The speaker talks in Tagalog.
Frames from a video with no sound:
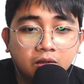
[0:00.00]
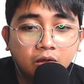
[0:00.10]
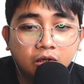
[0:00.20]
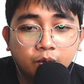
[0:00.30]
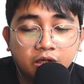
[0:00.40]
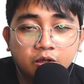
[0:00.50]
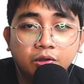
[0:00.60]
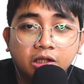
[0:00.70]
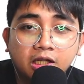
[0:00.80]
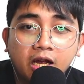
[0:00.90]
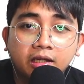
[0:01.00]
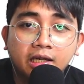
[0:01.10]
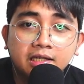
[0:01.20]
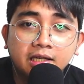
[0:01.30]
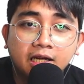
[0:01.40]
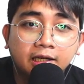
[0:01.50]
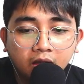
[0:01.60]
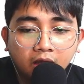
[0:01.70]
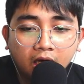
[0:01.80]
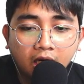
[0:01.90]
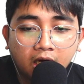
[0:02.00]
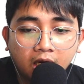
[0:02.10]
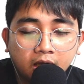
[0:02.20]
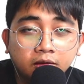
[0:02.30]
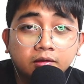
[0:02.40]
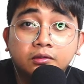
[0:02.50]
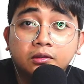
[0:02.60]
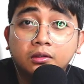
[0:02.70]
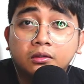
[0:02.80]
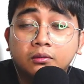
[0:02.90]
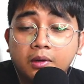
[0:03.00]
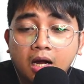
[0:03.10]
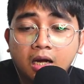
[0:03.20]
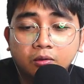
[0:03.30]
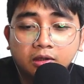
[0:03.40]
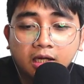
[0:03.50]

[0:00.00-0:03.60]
So, switch muna tayo guys ng uh, background